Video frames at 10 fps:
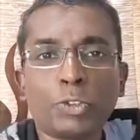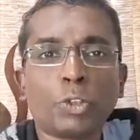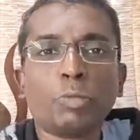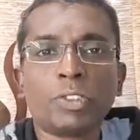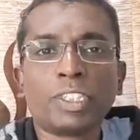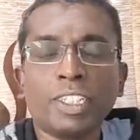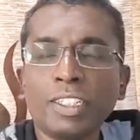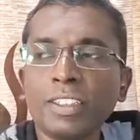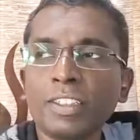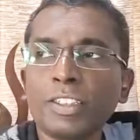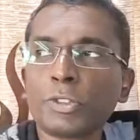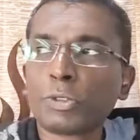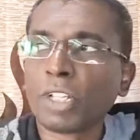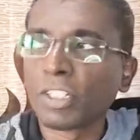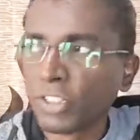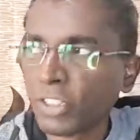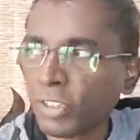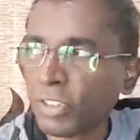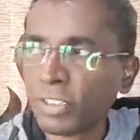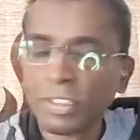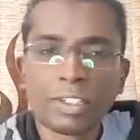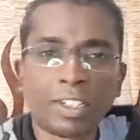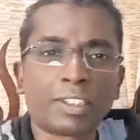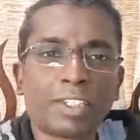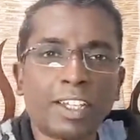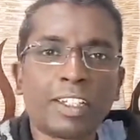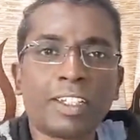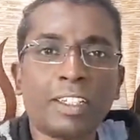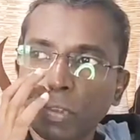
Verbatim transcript: जो मुझे सुरक्षित रखता है